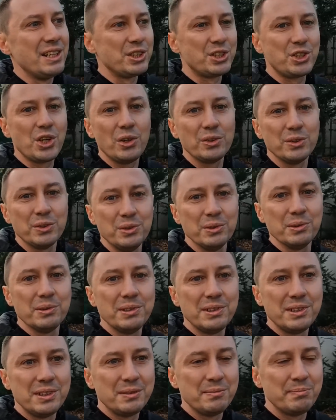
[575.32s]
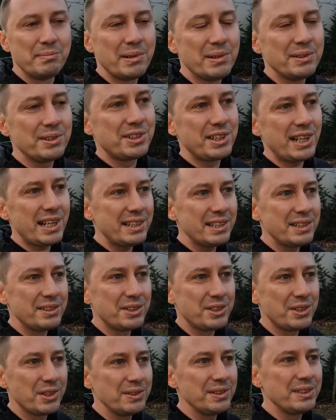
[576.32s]
rządu, bo
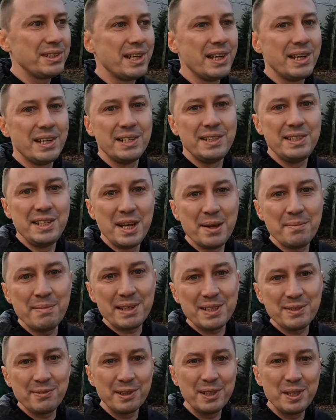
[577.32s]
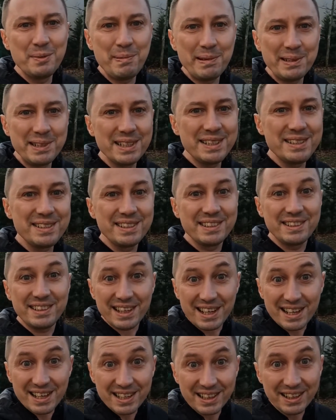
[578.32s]
żaden rząd nie ma swoich pieniędzy,
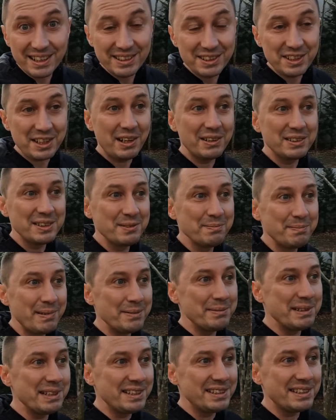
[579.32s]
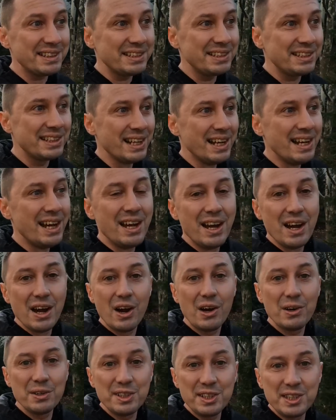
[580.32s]
tak, trzeba o tym pamiętać.
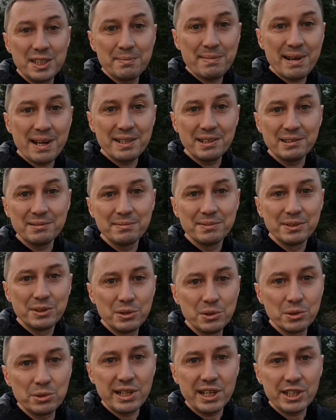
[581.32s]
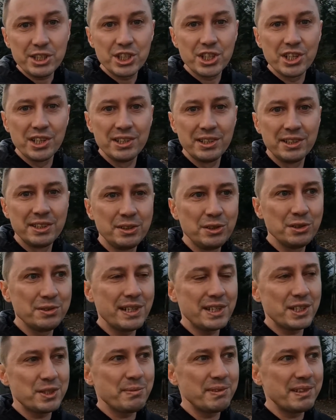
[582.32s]
Oni nie mają. Dudasz,
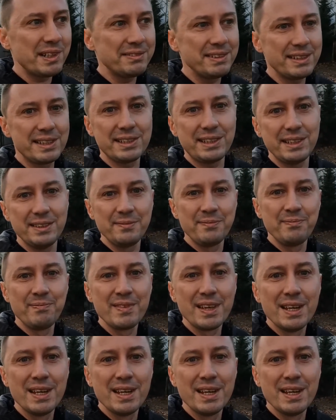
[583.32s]
Dudasz Morawiecki,